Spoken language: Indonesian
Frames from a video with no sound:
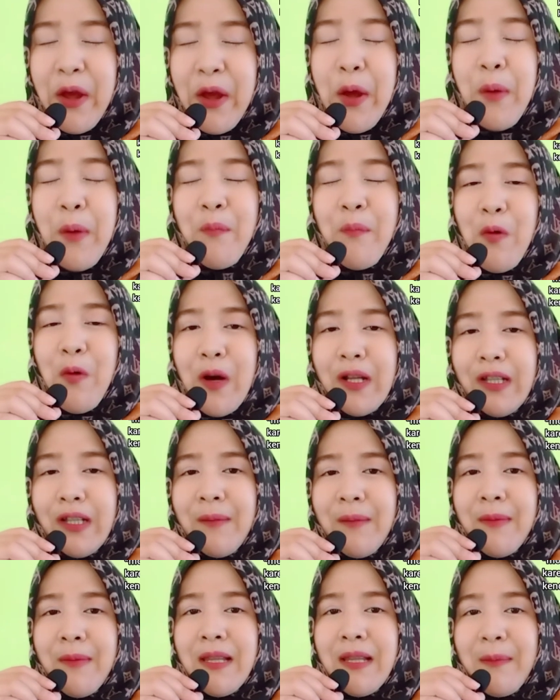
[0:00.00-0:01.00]
buat
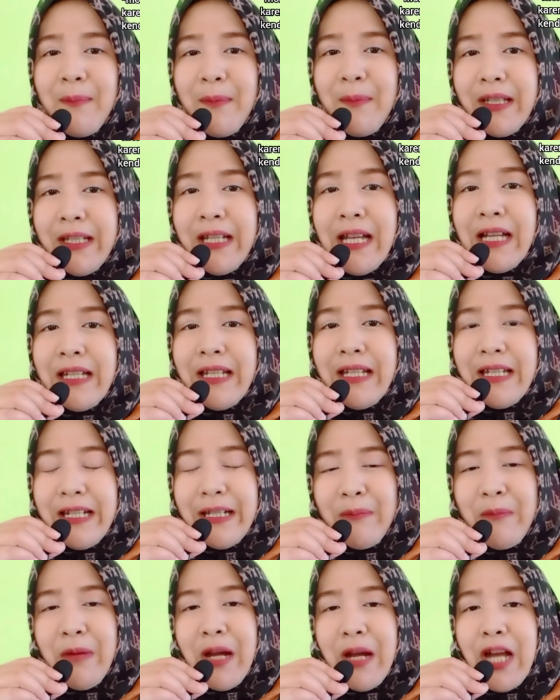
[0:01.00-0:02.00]
teman-teman yang ingin
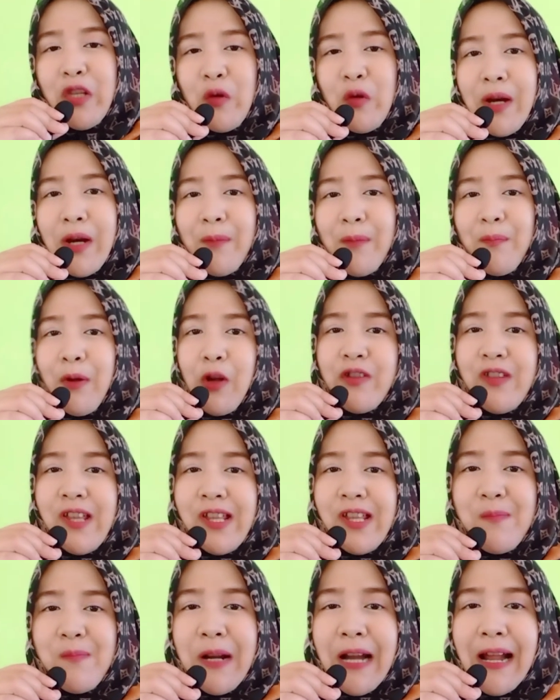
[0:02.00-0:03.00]
mengajukan proses
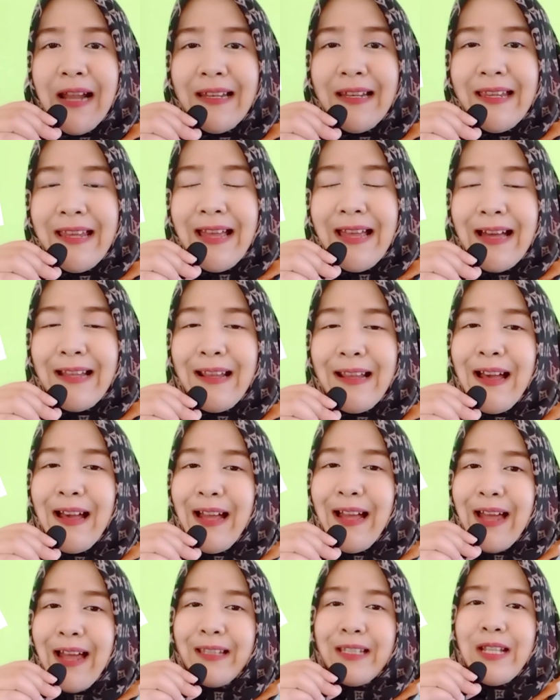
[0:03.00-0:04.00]
peralihan hak
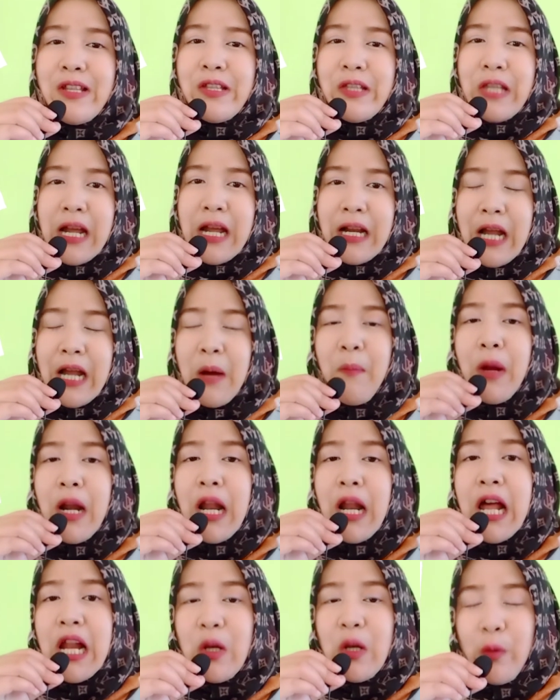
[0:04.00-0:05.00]
atas tanah
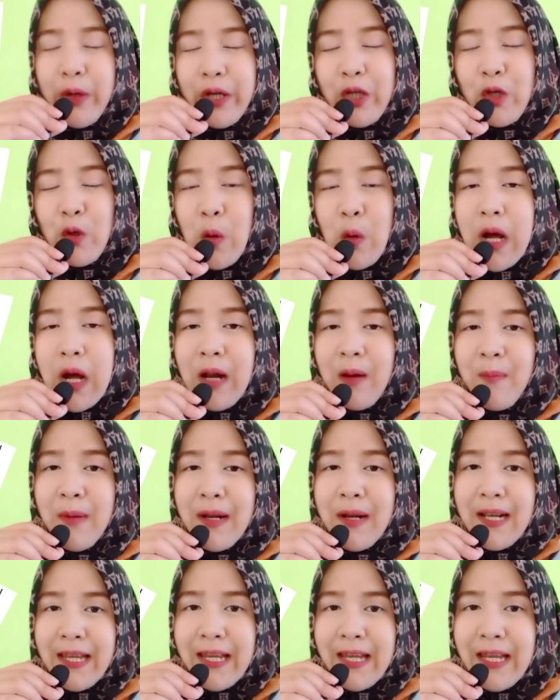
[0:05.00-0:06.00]
melalui jual
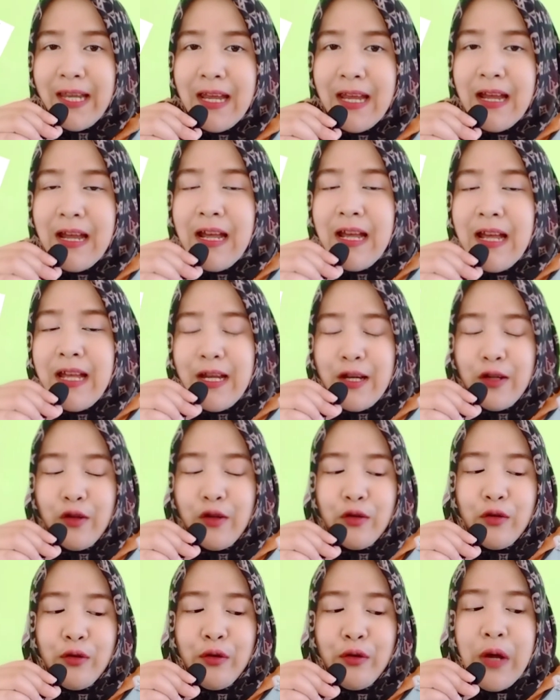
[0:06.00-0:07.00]
beli
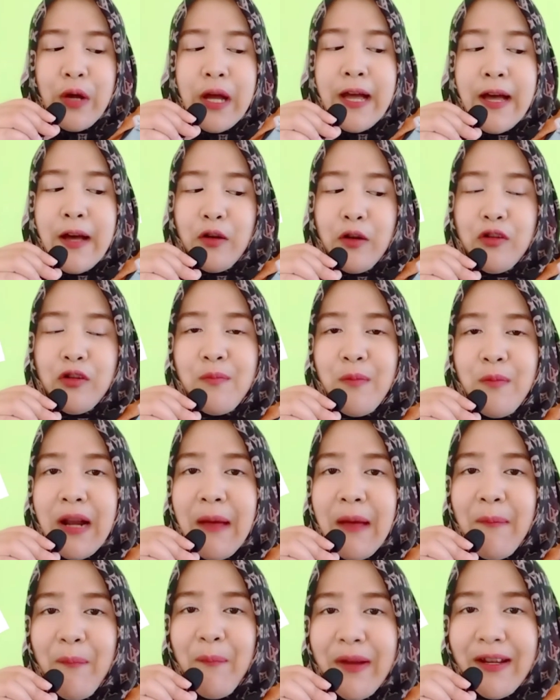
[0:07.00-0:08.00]
itu harus
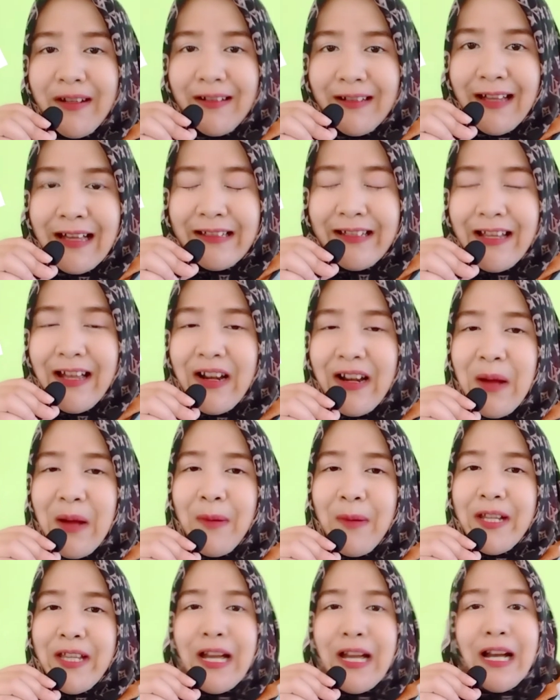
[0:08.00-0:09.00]
melampirkan yang
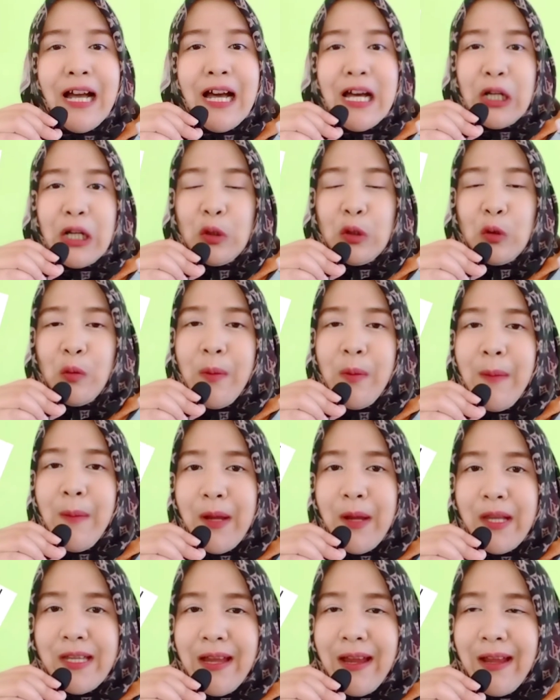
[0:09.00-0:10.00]
namanya kartu
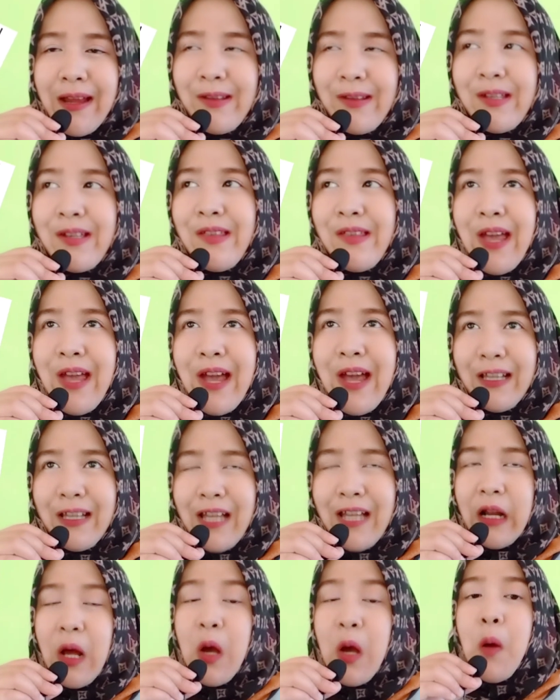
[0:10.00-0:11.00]
BPJS kesehatan.
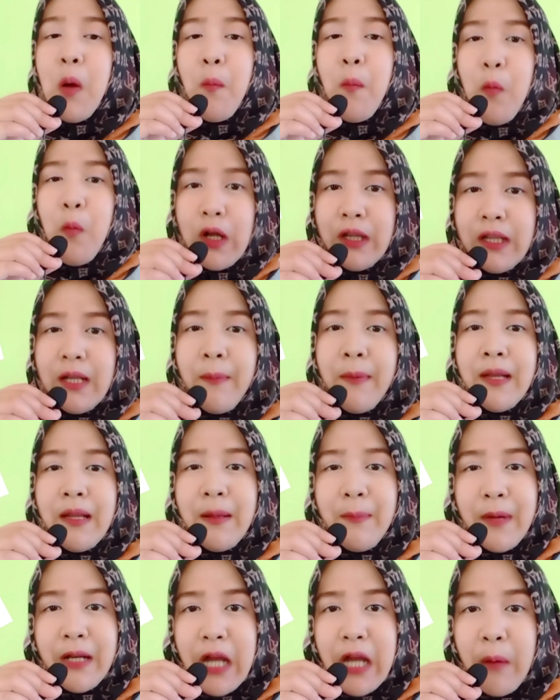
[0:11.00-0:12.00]
Buat teman-teman
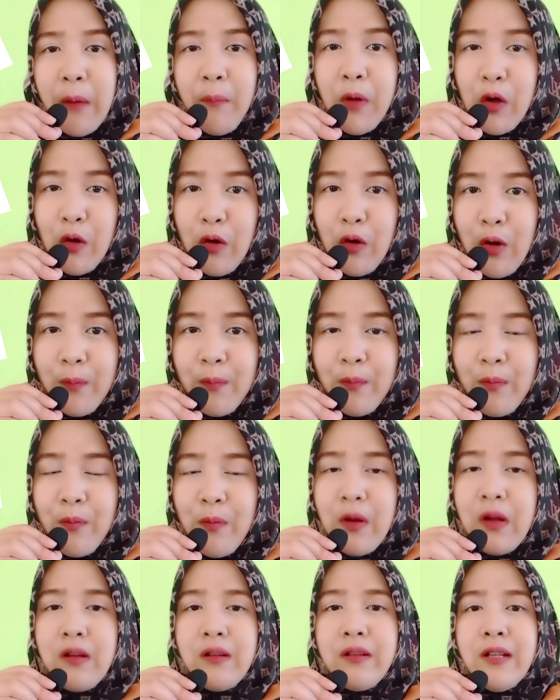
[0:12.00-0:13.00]
yang belum
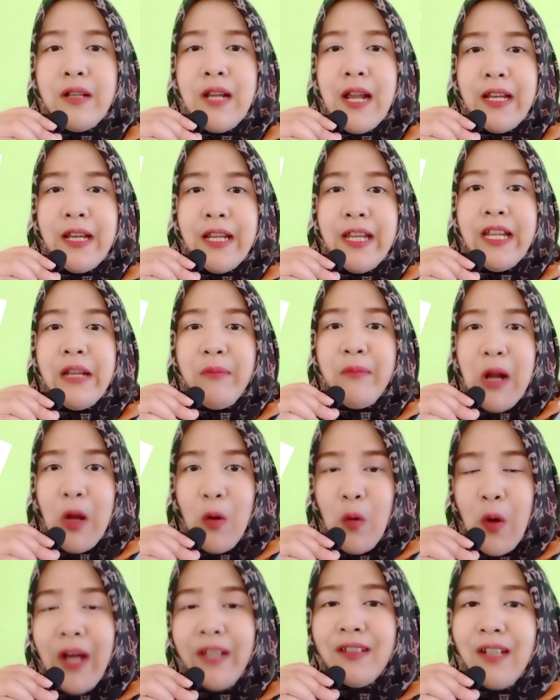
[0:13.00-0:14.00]
dan ingin
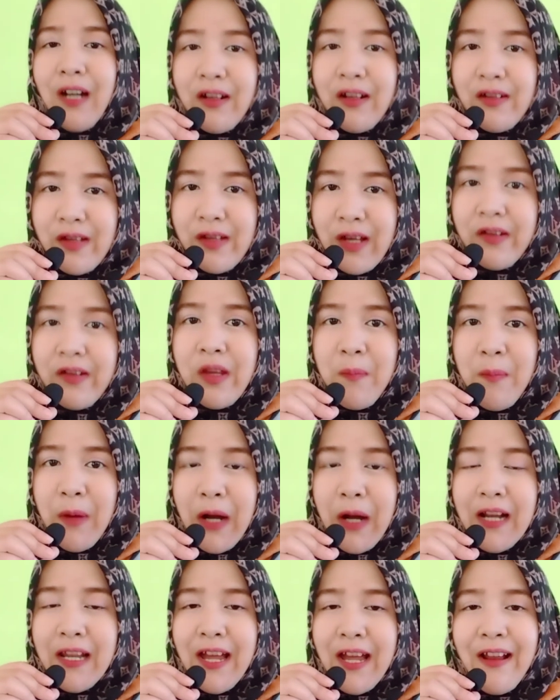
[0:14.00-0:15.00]
melakukan transaksi
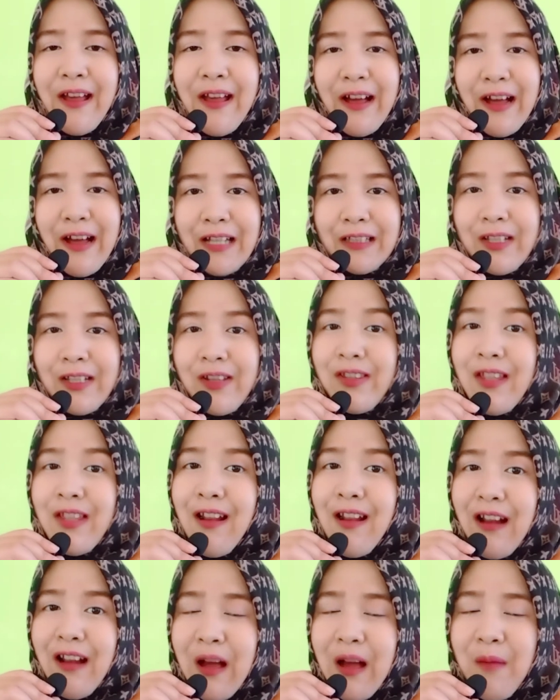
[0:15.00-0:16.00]
peralihan hak atas
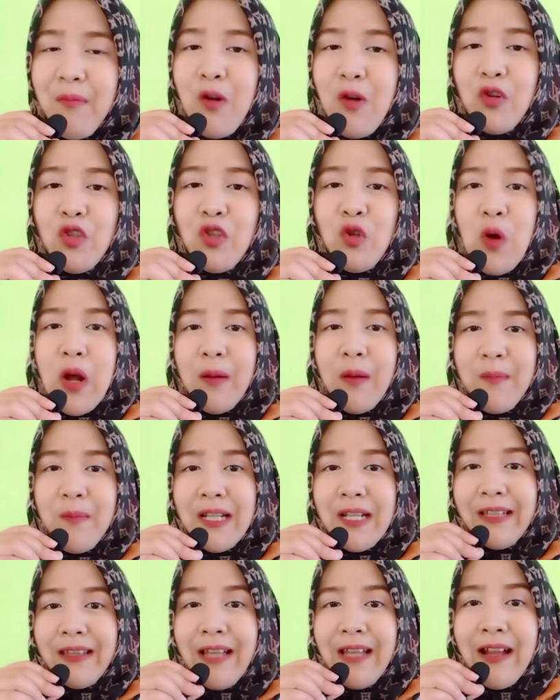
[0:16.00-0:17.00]
tanah mau jual beli
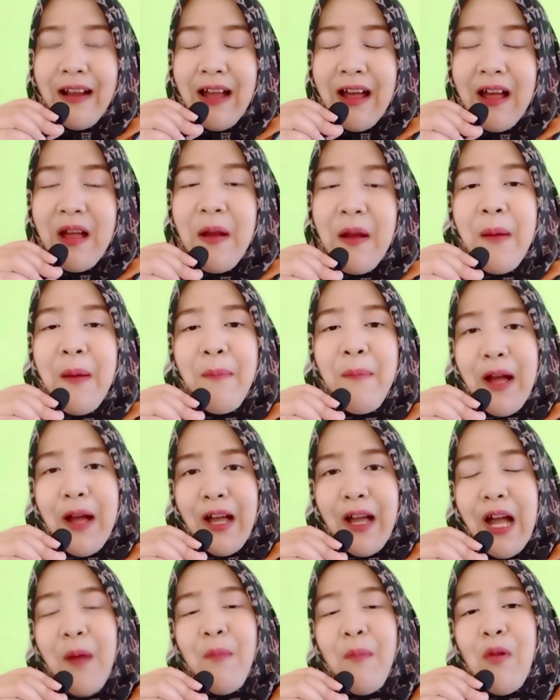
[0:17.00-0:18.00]
tanah maka
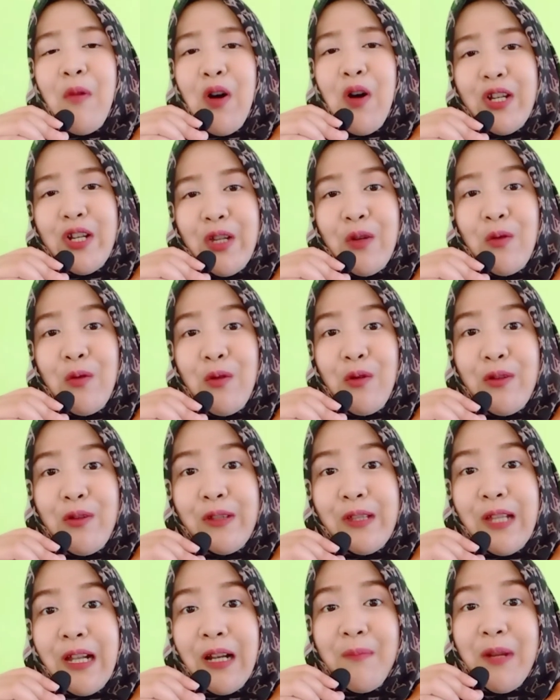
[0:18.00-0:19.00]
mohon diurus
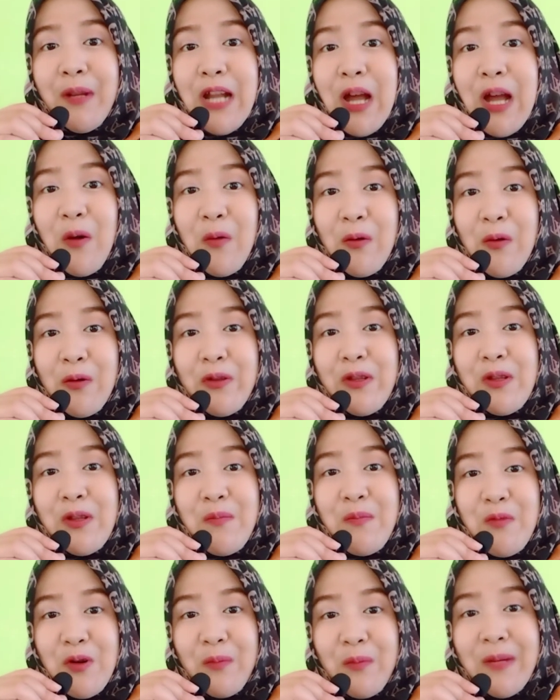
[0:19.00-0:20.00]
terlebih dahulu
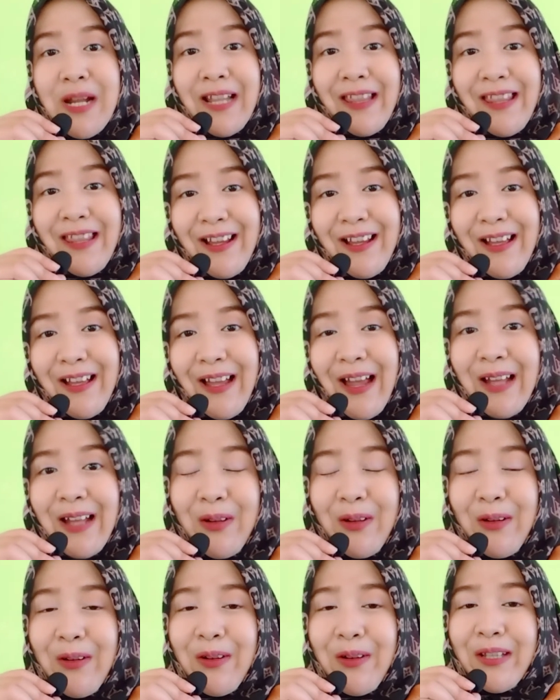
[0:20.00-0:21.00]
sebelum datang ke kantor
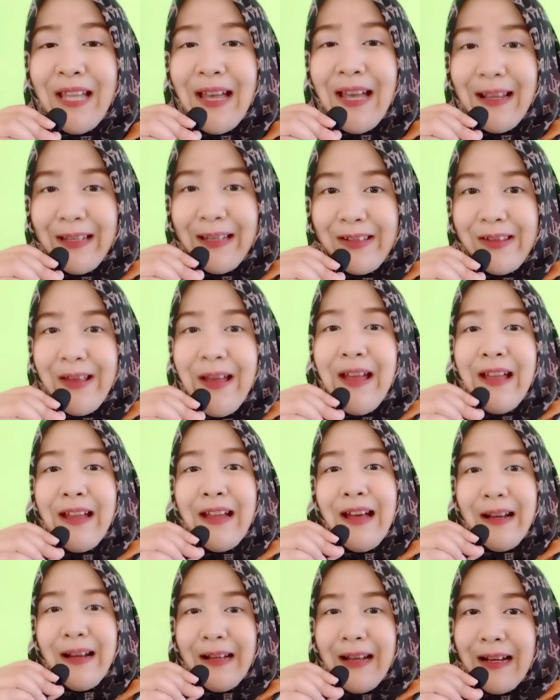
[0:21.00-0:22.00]
notaris
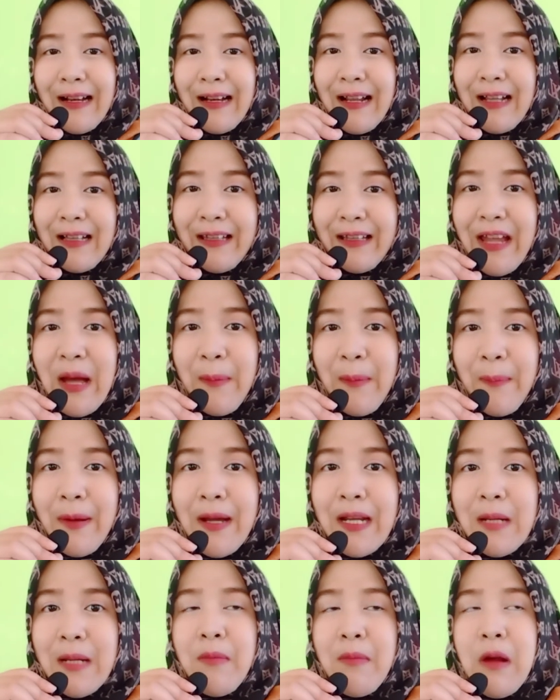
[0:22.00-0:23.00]
karena nanti apa
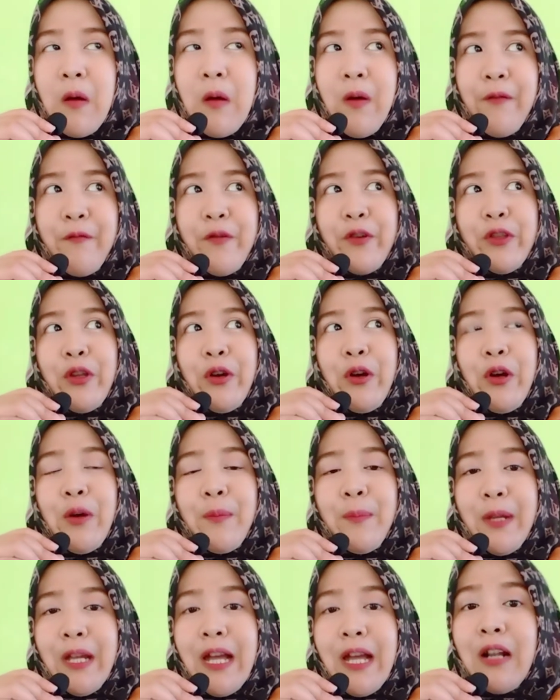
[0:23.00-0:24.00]
dibawa fotokopi
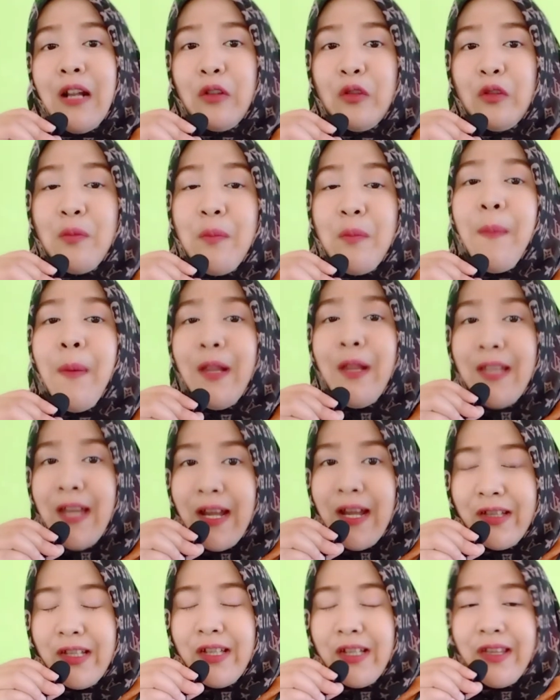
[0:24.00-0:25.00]
kartu BPJS
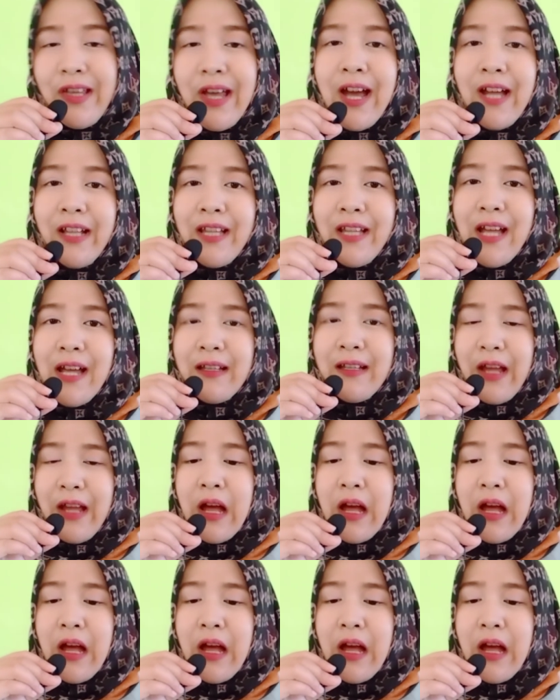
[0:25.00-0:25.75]
kesehatannya